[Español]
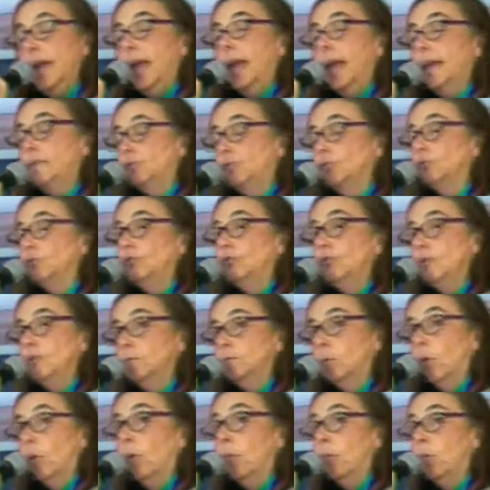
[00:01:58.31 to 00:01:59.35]
Es un
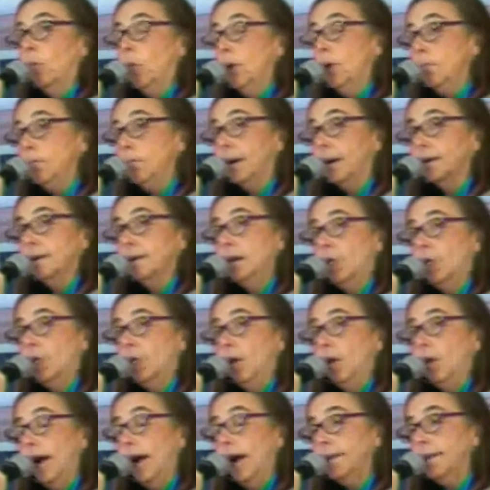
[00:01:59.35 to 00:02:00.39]
sismo muy
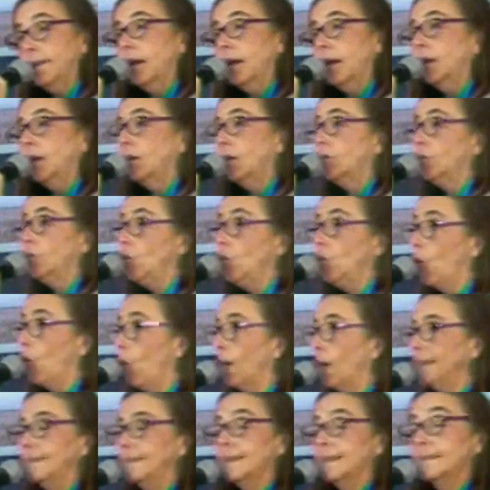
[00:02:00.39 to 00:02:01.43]
particular,
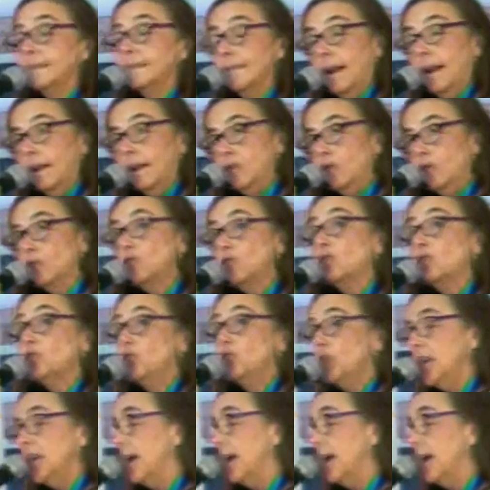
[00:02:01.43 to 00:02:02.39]
no es extraño, sí